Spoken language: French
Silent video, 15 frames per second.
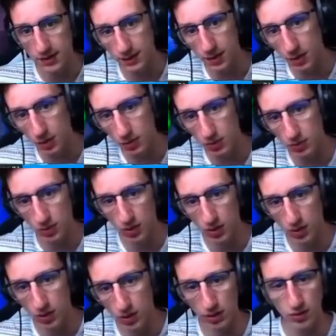C'est pas non plus. Euh,
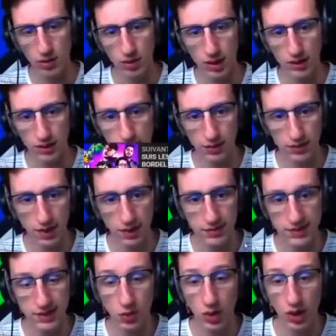Hop, 1.
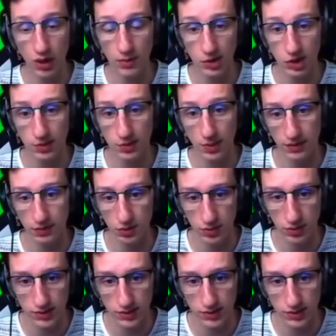C'est quoi là Ah merde, j'ai pas regardé la vidéo.